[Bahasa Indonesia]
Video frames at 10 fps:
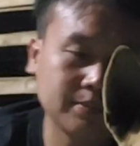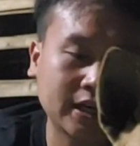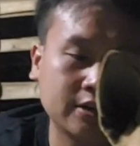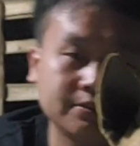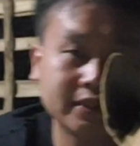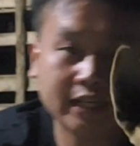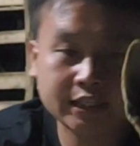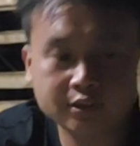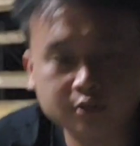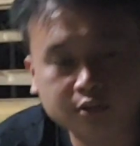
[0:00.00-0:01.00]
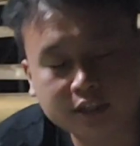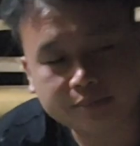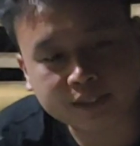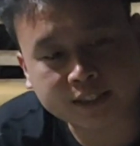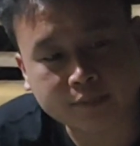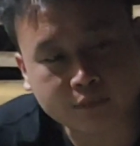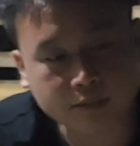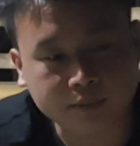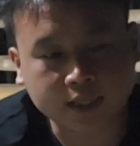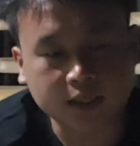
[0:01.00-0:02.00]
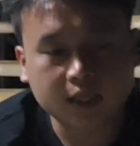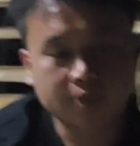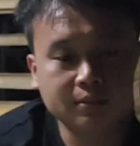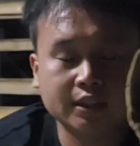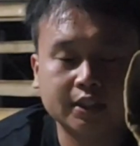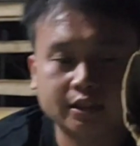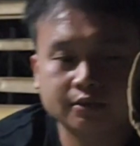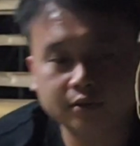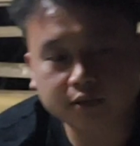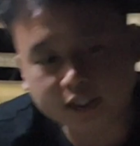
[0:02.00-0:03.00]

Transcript: apa kau menari dulu depan kamera bah mana tahu